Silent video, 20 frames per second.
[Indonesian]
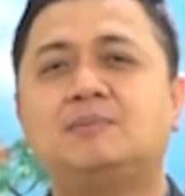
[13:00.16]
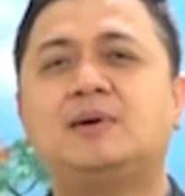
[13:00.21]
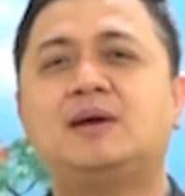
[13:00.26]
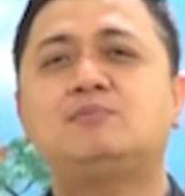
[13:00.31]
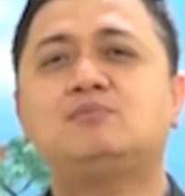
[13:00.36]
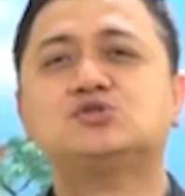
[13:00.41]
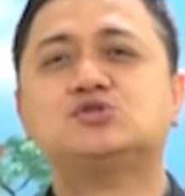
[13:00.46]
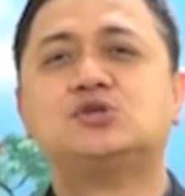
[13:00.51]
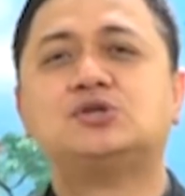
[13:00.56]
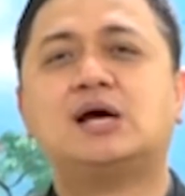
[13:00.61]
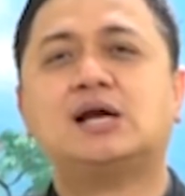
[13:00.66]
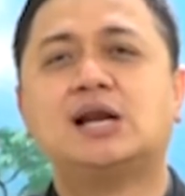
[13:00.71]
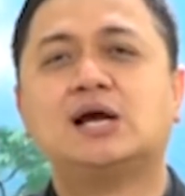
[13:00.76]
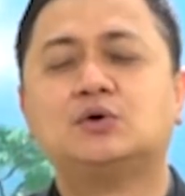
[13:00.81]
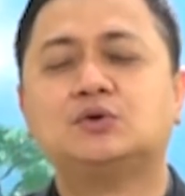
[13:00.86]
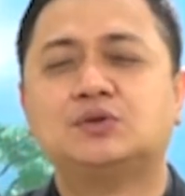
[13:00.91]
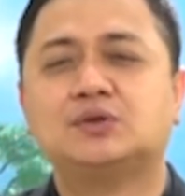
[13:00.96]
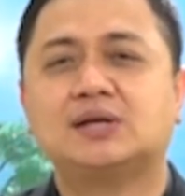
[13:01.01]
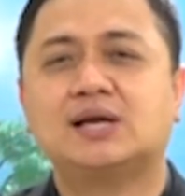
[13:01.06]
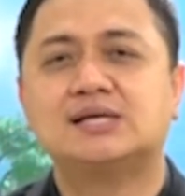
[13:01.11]
Bapak Ibu
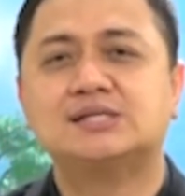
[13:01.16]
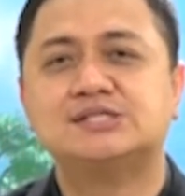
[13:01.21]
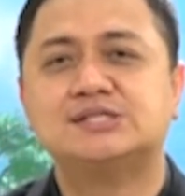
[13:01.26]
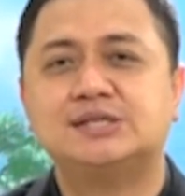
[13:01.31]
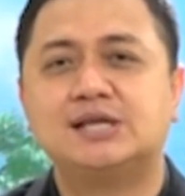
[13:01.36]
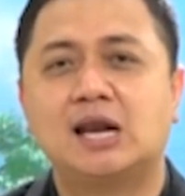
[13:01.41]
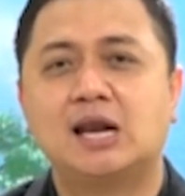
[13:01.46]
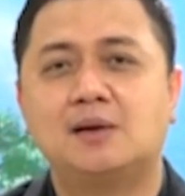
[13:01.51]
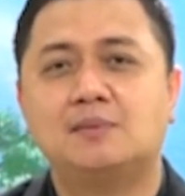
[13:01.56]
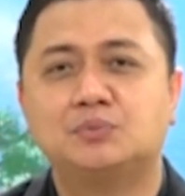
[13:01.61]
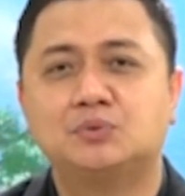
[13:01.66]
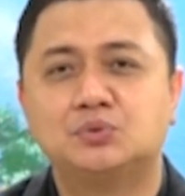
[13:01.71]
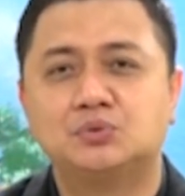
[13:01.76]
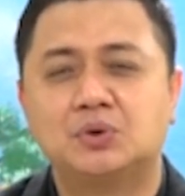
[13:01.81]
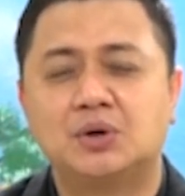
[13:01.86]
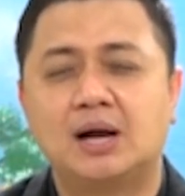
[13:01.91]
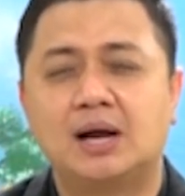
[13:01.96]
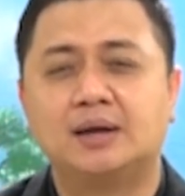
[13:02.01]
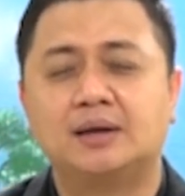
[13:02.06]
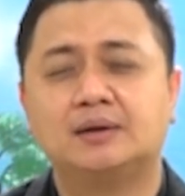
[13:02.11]
Saudaraku terkasih dalam
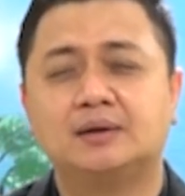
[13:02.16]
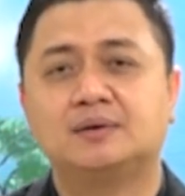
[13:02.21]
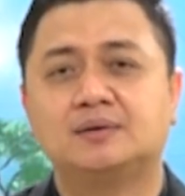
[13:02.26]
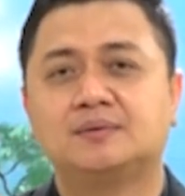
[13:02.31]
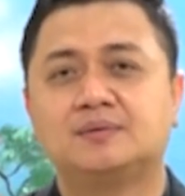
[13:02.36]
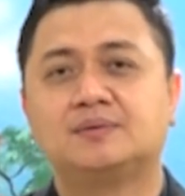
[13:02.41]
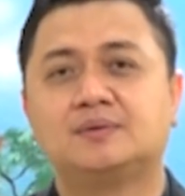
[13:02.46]
Tuhan.